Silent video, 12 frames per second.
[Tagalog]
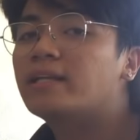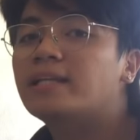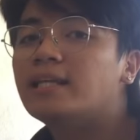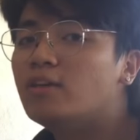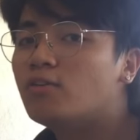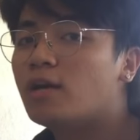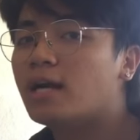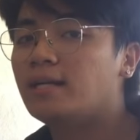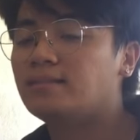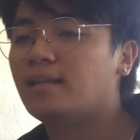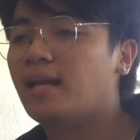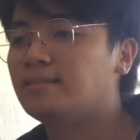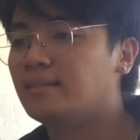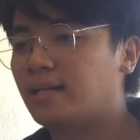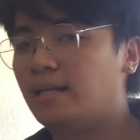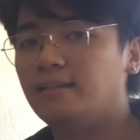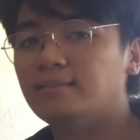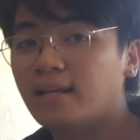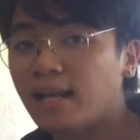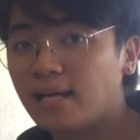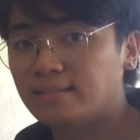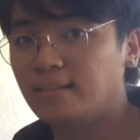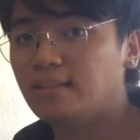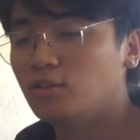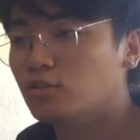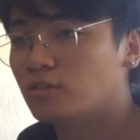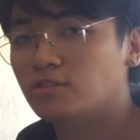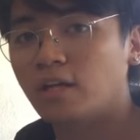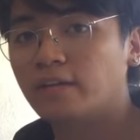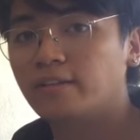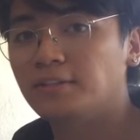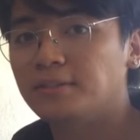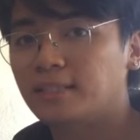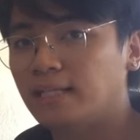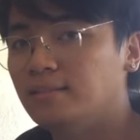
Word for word: na hindi na yung kagaya sa classic. Isa ah, classic, yung sa standard